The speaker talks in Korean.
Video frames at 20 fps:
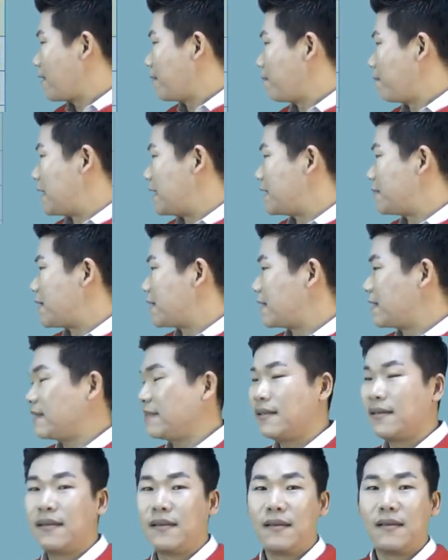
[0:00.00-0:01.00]

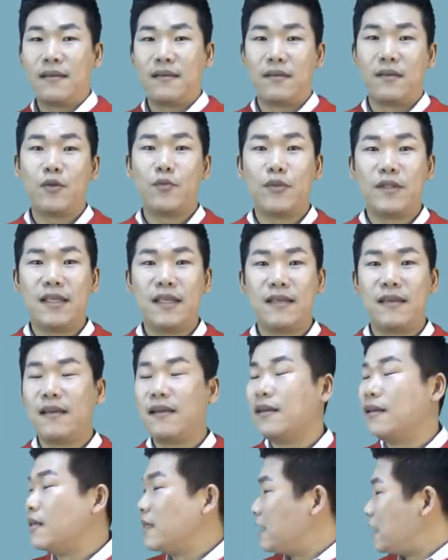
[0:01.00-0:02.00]
마지막은 여러분이
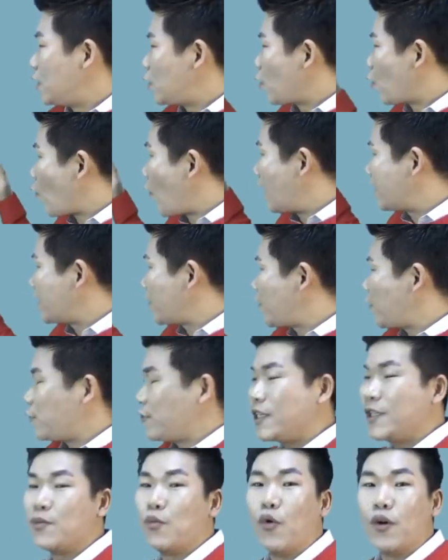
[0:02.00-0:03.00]
또 과세
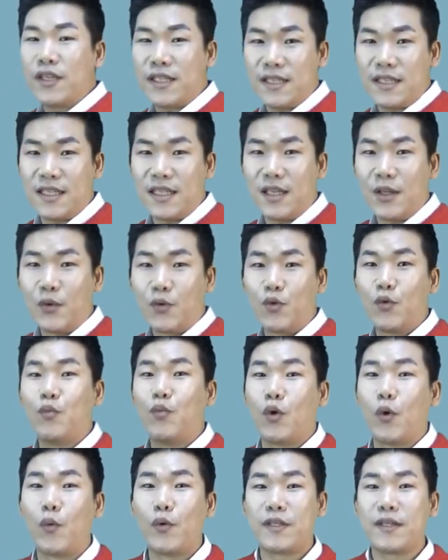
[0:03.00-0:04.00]
표준이 무엇인지 또
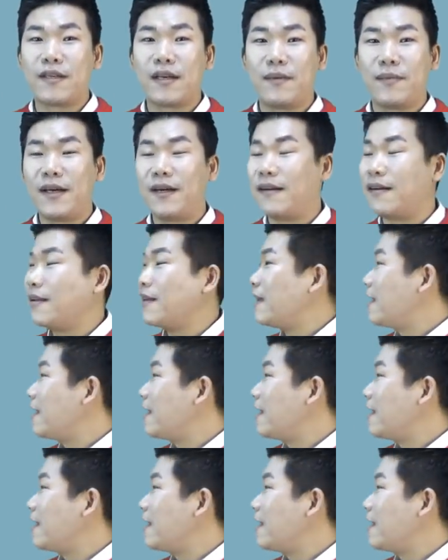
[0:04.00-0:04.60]
물어보실까봐